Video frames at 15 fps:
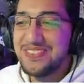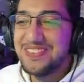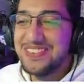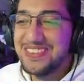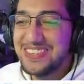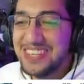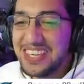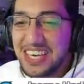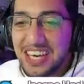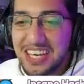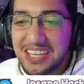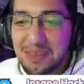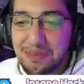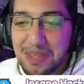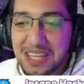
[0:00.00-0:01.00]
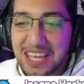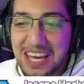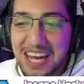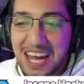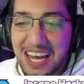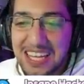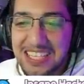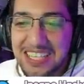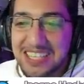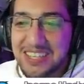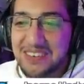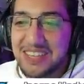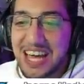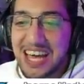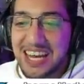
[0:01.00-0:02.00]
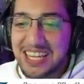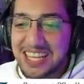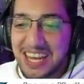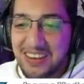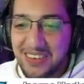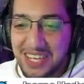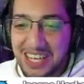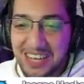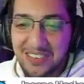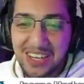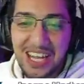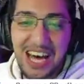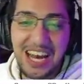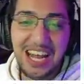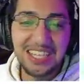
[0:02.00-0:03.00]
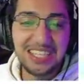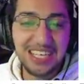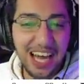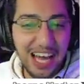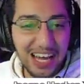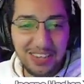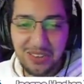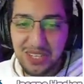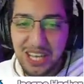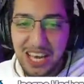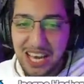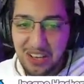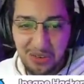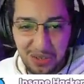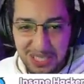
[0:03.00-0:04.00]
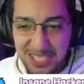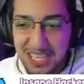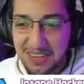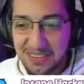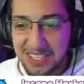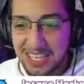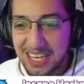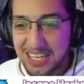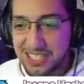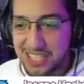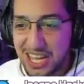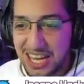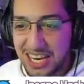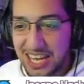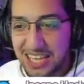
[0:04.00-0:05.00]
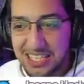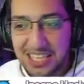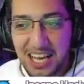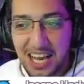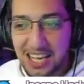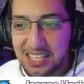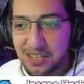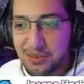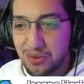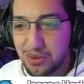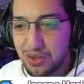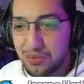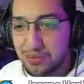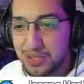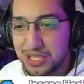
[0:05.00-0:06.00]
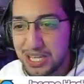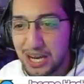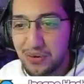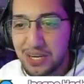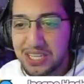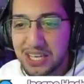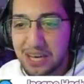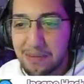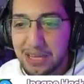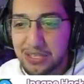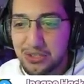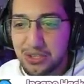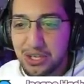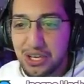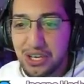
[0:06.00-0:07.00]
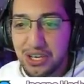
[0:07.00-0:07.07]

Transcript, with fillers: يا بنت انت بتتخانق على دي طب يعني. تعالى تعالى والله والله انا هديك حاجات والله حلوه استنى ما تقلقش تعالى هديك حاجات حلوه والله بس الاول انت جمعتش هفتح